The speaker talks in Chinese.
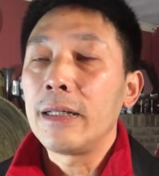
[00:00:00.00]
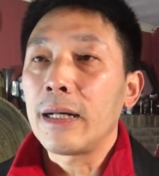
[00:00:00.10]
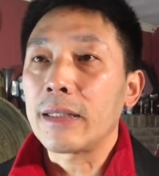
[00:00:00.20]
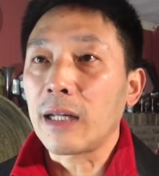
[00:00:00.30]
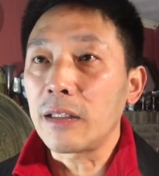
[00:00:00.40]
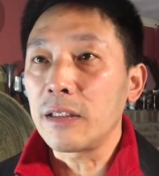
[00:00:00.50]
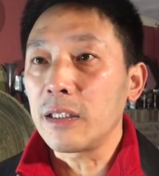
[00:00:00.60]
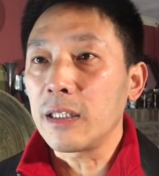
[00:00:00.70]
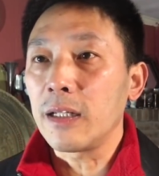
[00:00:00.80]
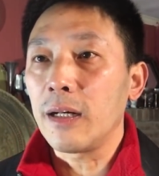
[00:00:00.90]
啊，当成
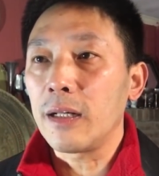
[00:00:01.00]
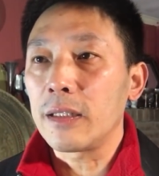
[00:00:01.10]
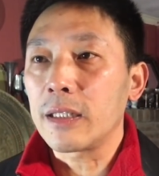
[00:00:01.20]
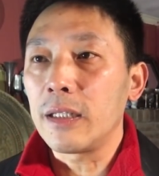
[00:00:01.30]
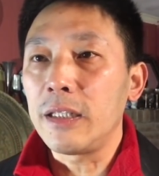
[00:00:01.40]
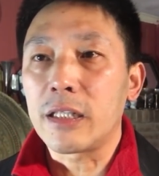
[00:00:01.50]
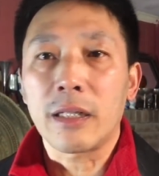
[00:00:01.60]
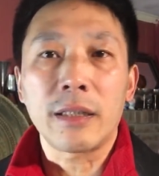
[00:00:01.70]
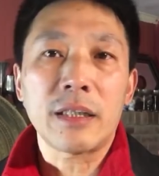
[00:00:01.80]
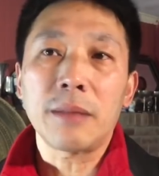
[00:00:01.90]
这个这个历史
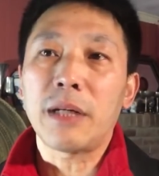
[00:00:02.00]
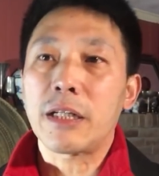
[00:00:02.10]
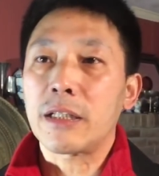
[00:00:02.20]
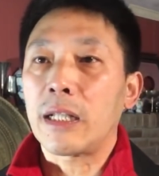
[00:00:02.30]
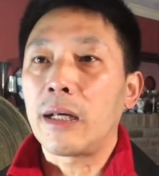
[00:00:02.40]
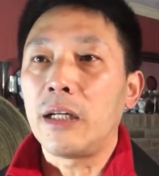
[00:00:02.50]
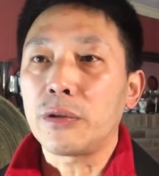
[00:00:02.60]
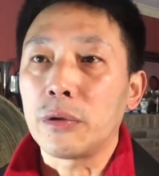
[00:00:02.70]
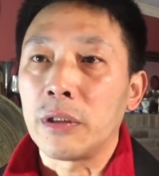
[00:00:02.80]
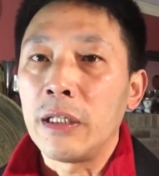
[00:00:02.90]
上的正面事件来歌
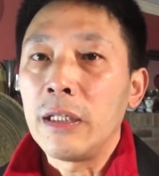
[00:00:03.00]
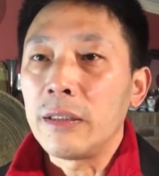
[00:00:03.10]
颂，